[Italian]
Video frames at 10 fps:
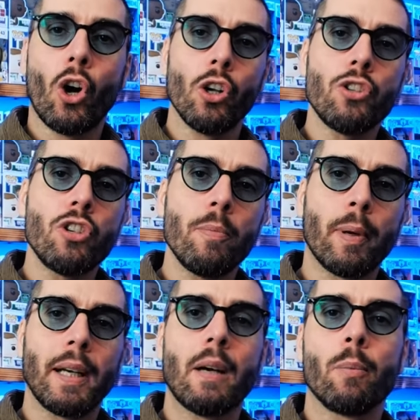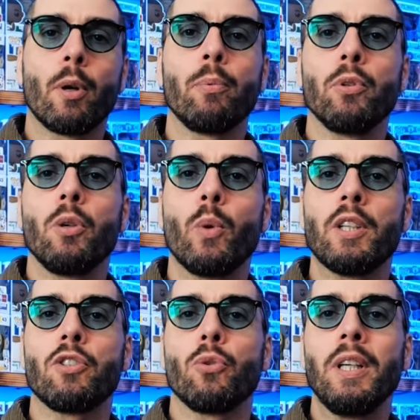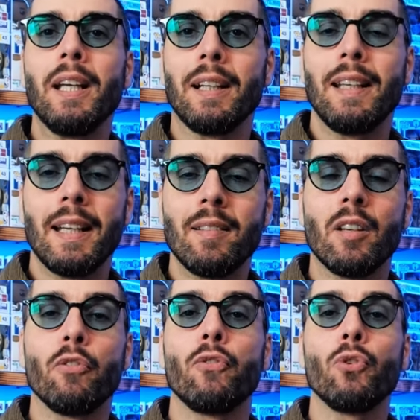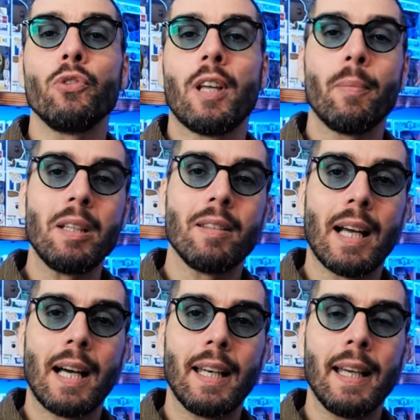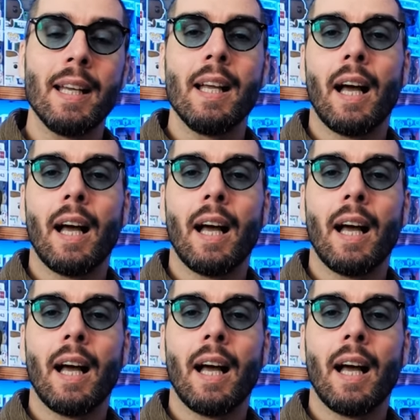Oggi parliamo proprio di questo ingrediente fondamentale